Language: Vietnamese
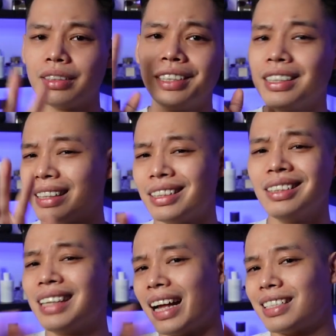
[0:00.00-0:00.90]
riêng cái
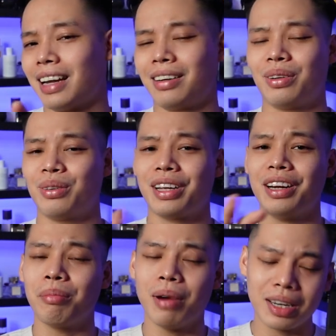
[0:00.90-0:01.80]
chữ già dặn nó sẽ
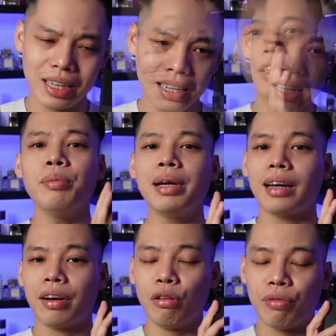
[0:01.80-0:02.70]
được bớt đi như
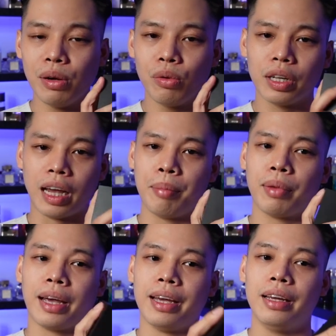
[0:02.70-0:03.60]
mình đã review thì
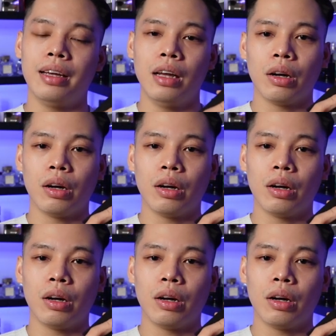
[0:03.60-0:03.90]
em này